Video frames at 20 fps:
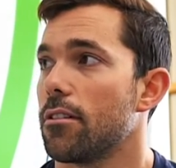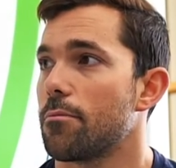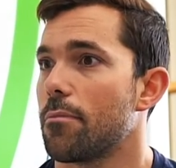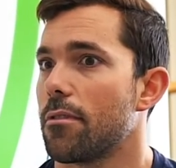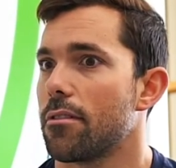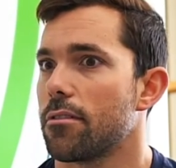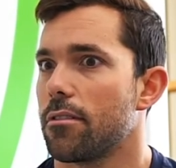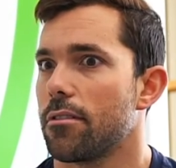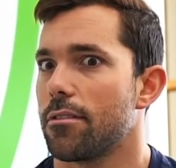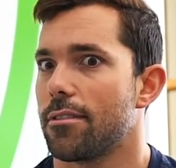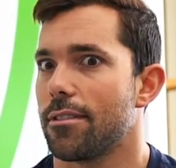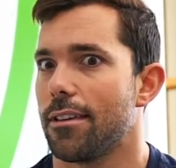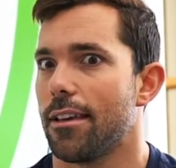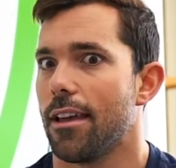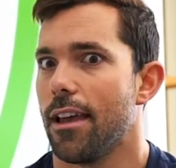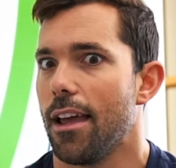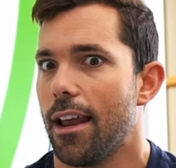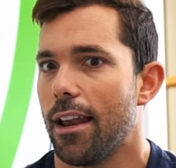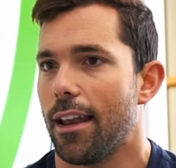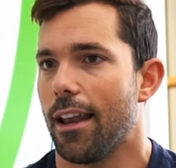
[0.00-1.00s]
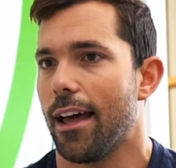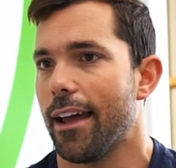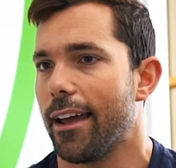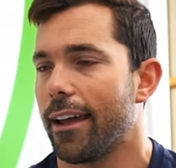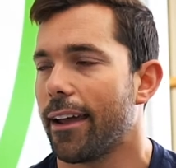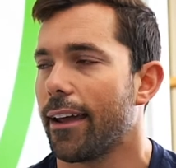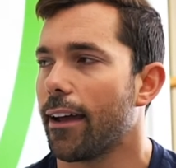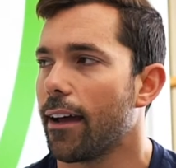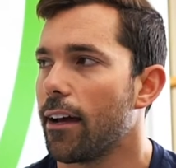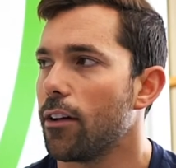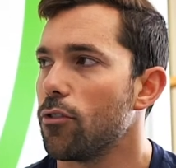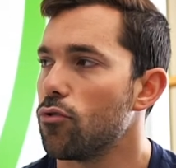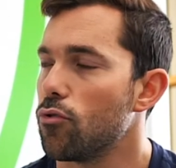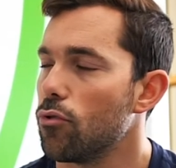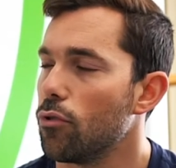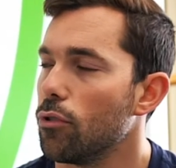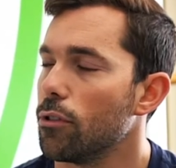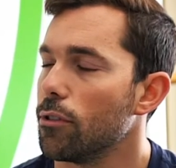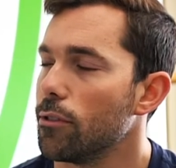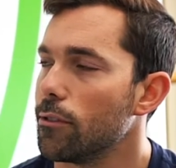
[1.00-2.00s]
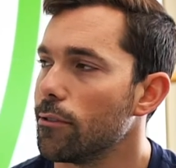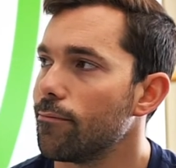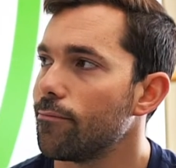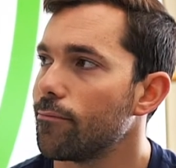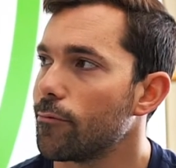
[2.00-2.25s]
je pense mm. que c'est l'air est rendu là.